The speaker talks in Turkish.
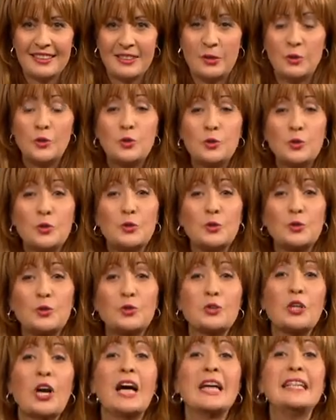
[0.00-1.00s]
Üçüncüsü
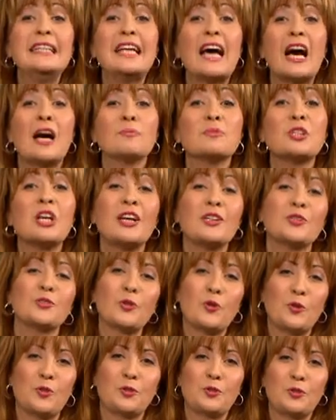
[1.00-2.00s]
kaynağım Tanrı
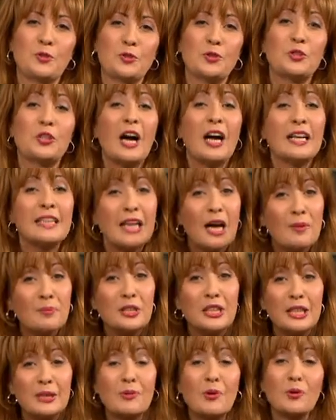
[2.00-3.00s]
olduğu için. Kaynağımın
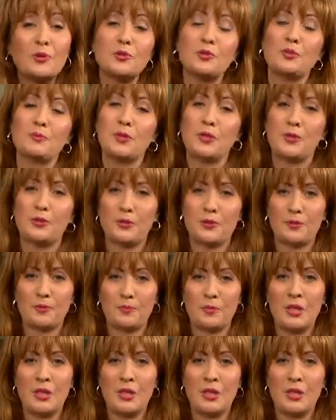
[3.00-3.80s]
kim olduğunu biliyorum.